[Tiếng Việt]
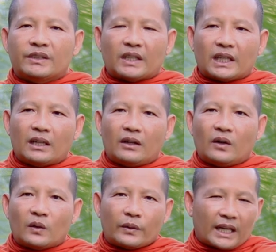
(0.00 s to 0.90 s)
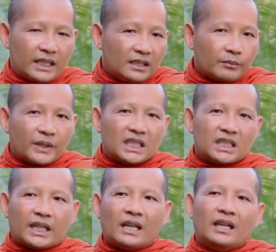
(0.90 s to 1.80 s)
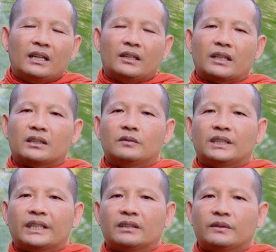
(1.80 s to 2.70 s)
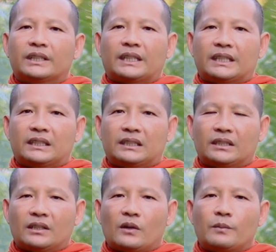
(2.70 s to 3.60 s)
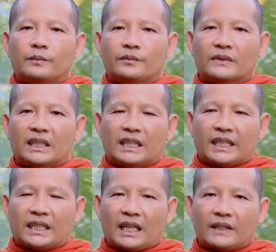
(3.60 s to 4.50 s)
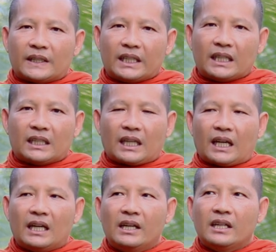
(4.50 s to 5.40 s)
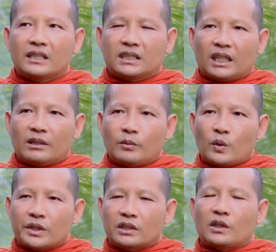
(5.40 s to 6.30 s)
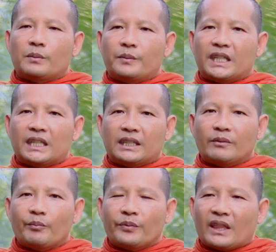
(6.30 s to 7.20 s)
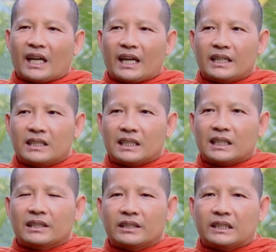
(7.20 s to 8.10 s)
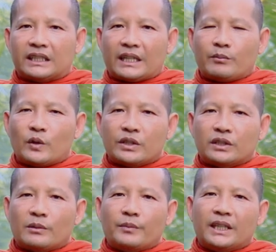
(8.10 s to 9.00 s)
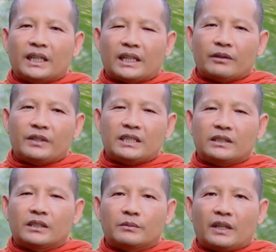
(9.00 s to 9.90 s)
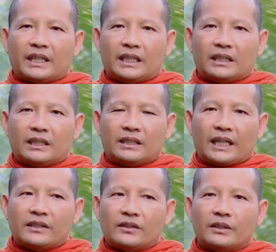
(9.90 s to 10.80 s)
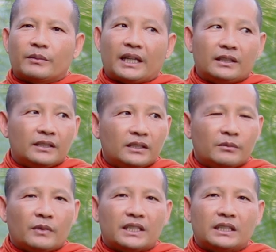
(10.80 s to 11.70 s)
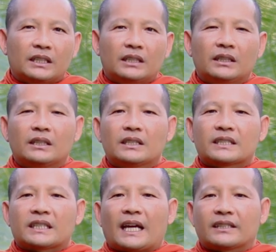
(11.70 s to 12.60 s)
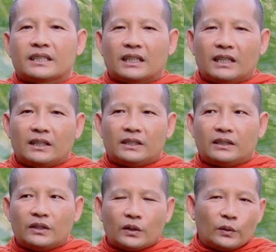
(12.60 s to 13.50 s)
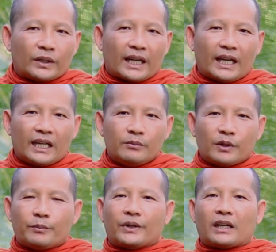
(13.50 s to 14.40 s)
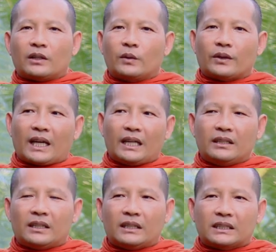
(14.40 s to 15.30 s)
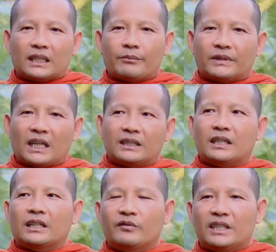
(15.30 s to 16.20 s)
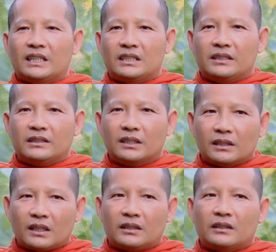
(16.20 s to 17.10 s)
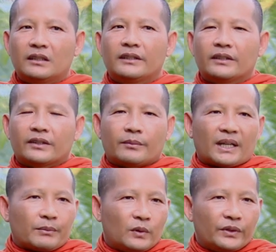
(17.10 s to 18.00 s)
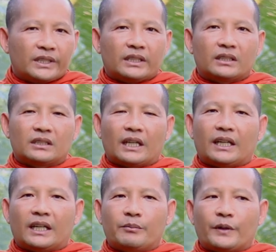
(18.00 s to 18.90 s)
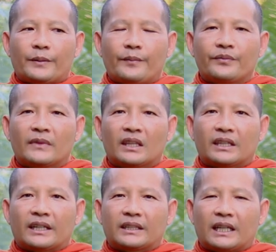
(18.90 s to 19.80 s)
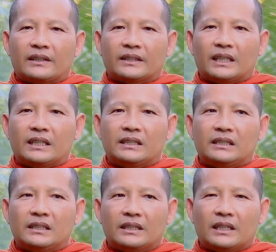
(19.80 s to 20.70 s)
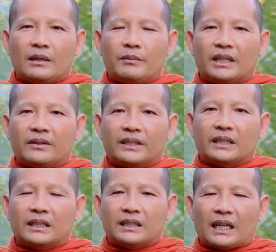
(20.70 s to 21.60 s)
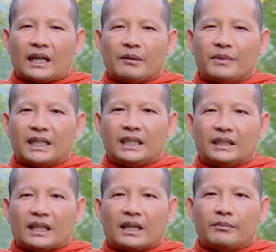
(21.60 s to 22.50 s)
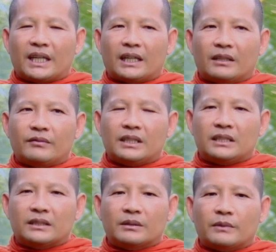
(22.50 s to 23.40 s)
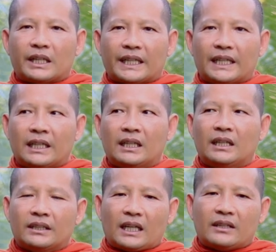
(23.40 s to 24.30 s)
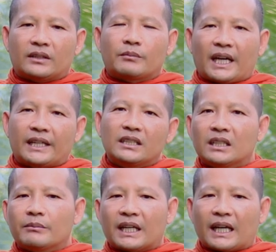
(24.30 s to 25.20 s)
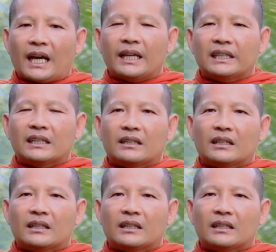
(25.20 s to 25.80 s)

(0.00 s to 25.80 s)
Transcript: vừa sực đây là ở còn ấy dương bên chặt nâng vừa ấy vừa tới cùng tới cất nè đặt tay cái tha che môi cho pì nâng ngày dương che môi cho pì ta nâng về chỉ đường bạc gì thế tay dương sầm khán cứ đường bạc dương sang sực đây là ở còn ấy bọc bát còn ấy oi tầm tới tới nâng bị chỉ đường là ở sầm rạp luôn vậy chẳng anh á còn chẳng nè đợt tới cứ cái miền sắt cái tha mấy cái tha mấy anh đang về chỉ đường bỏ kê tại sầm khán dương mình ái